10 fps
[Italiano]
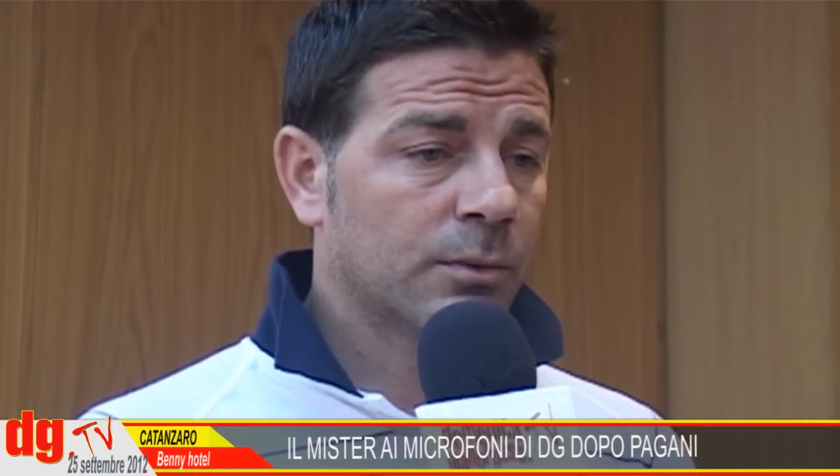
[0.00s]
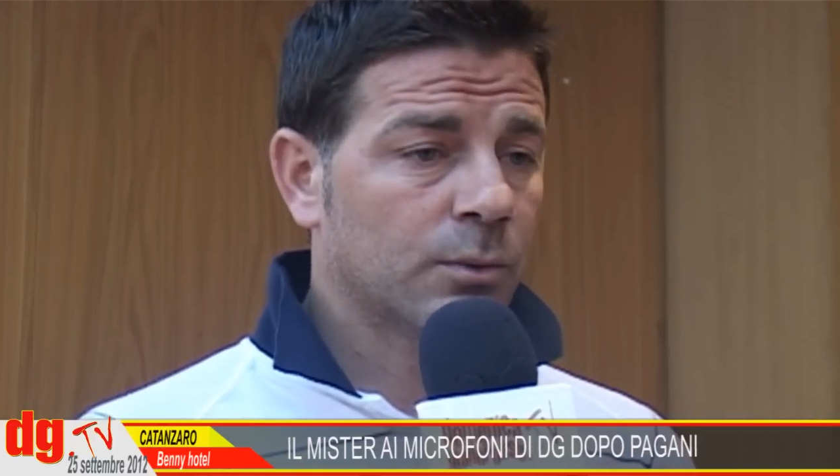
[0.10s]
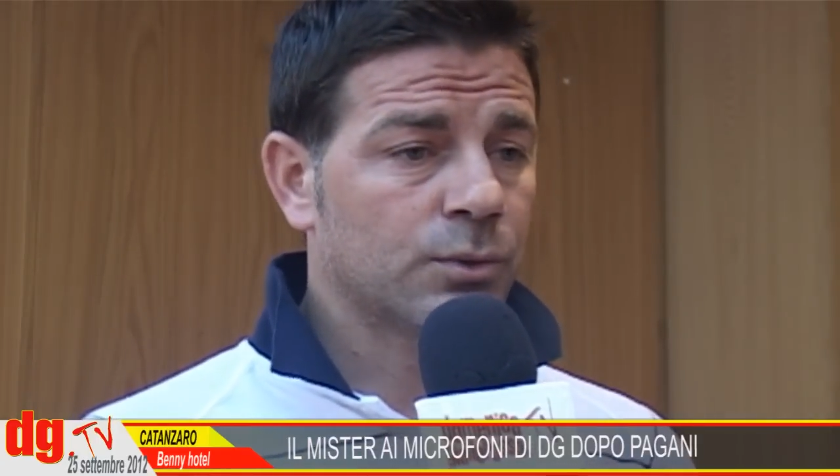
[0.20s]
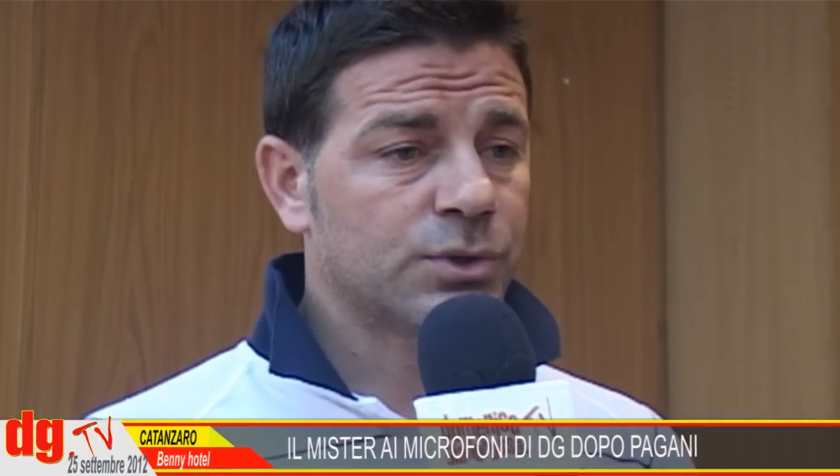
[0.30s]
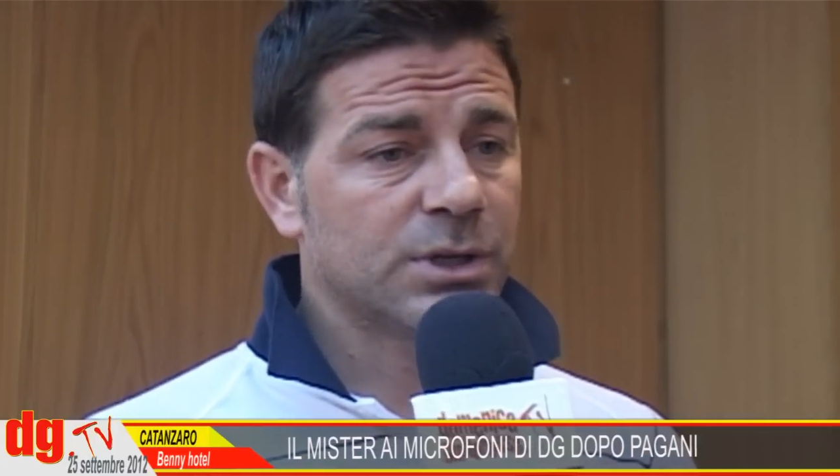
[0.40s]

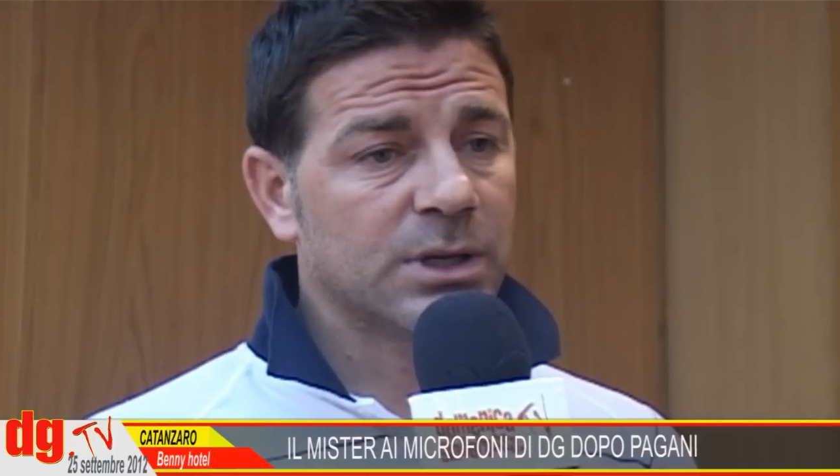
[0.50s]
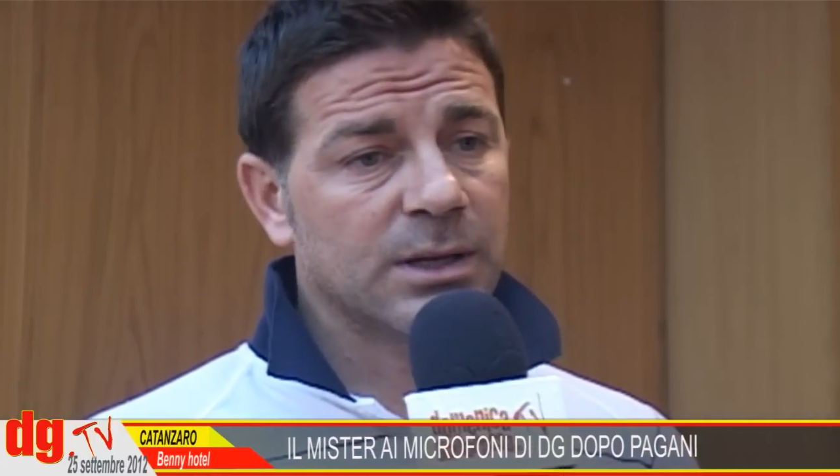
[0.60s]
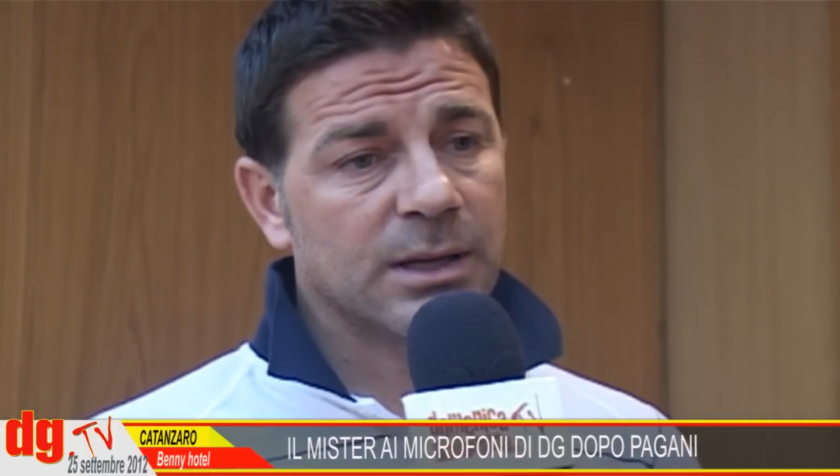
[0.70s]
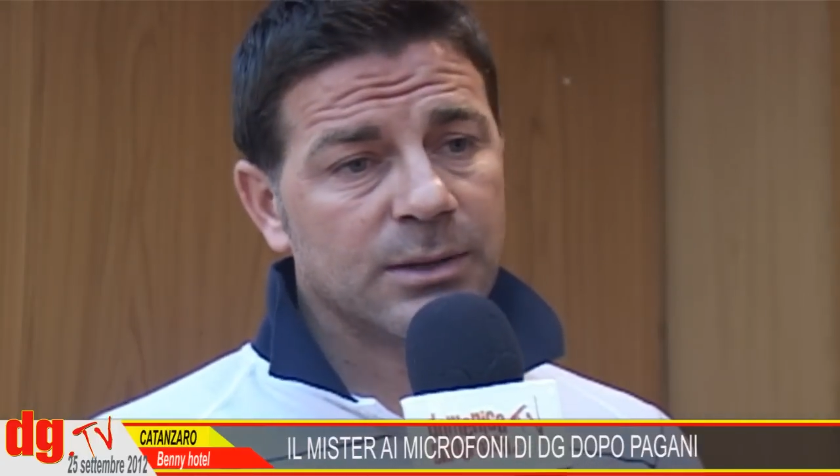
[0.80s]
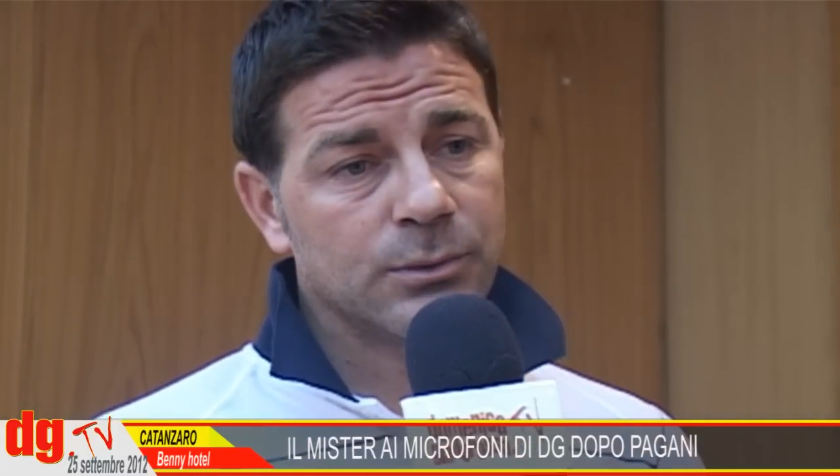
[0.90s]
uscire
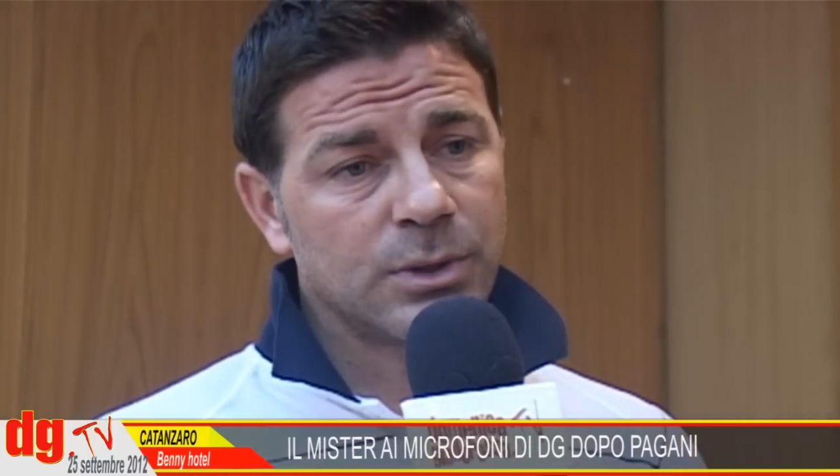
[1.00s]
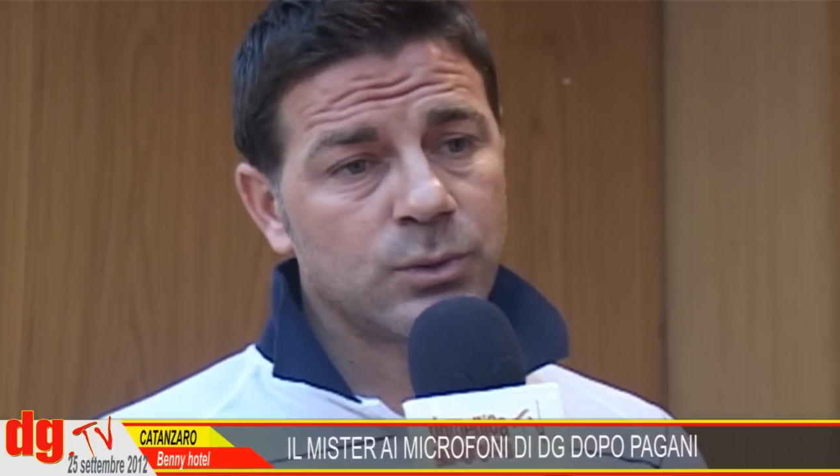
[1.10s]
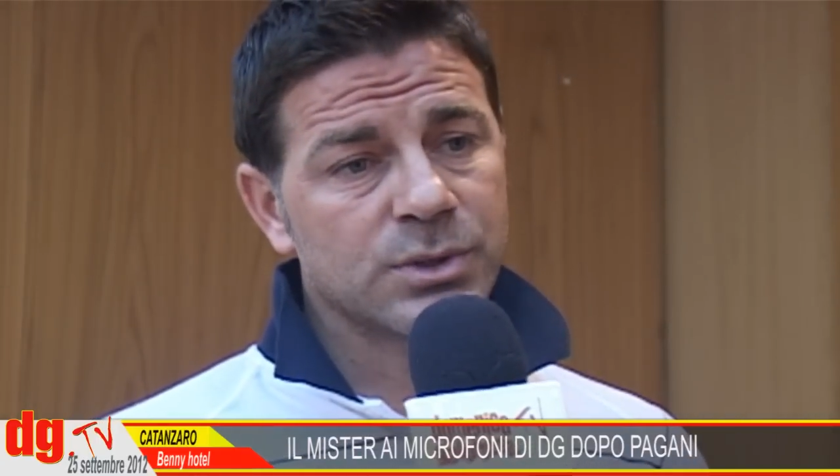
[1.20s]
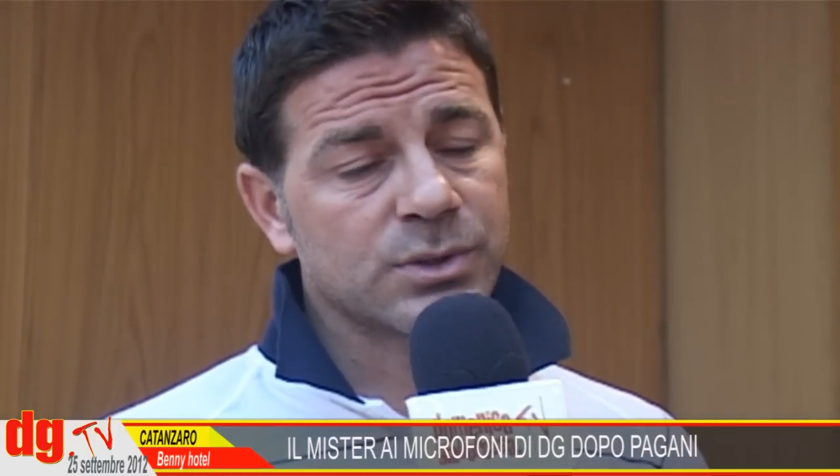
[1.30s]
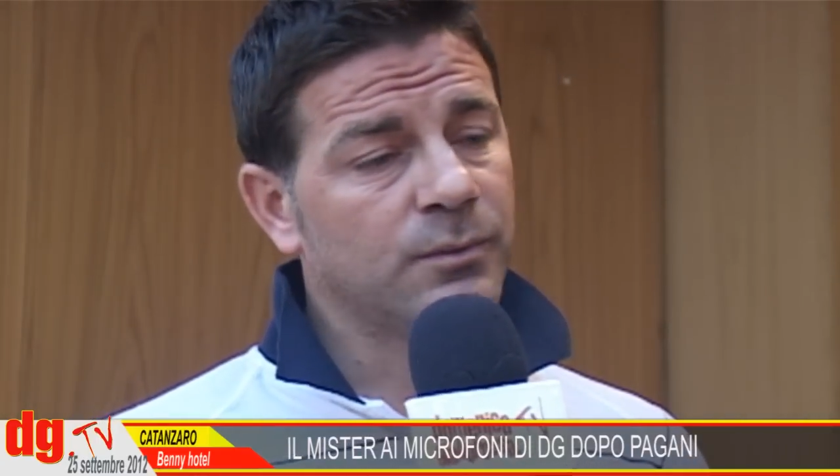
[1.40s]
da, da,
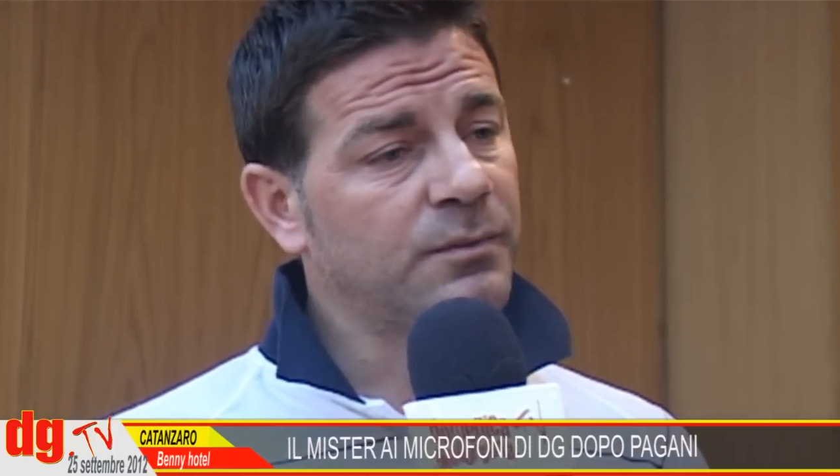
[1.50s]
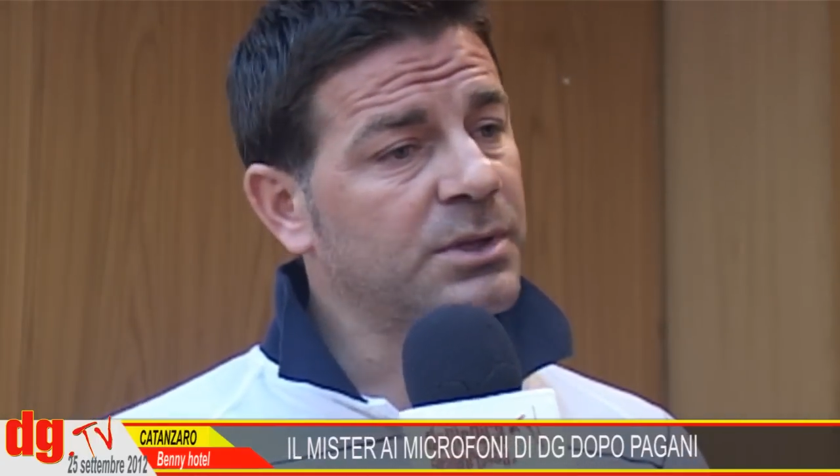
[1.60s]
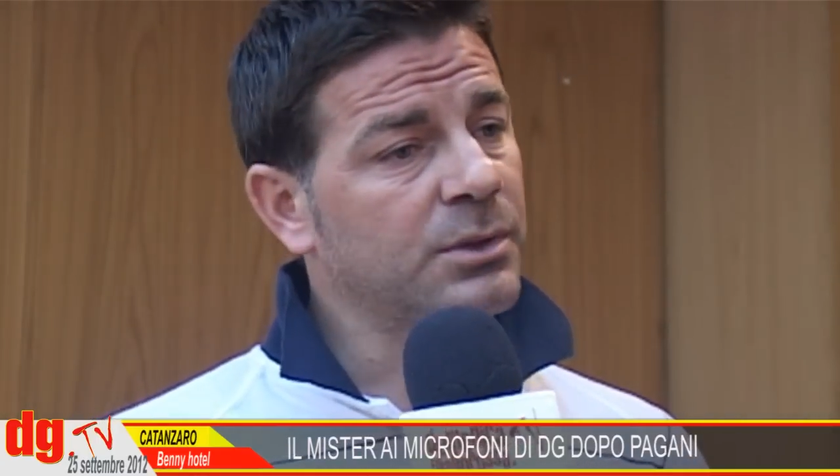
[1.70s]
due sconfitte